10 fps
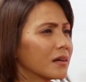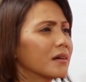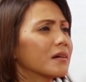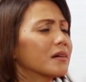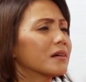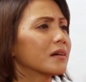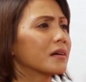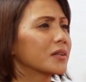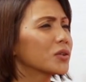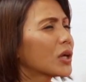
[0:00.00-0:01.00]

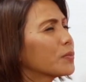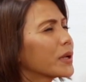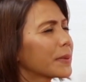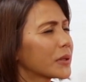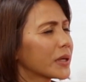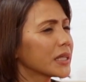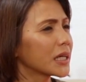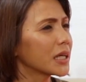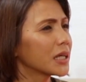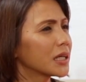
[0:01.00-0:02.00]
Hmm, itu Tapi, tahun berapa tuh ingat
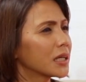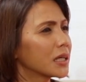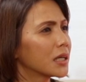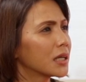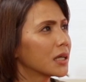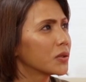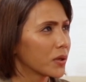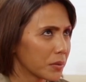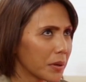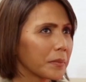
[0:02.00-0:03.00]
nggak? 2018.
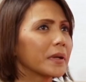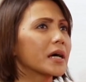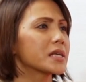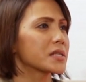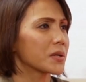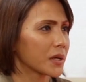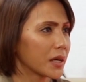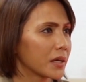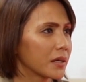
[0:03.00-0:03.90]
2018. Di bulan Maret. Okay.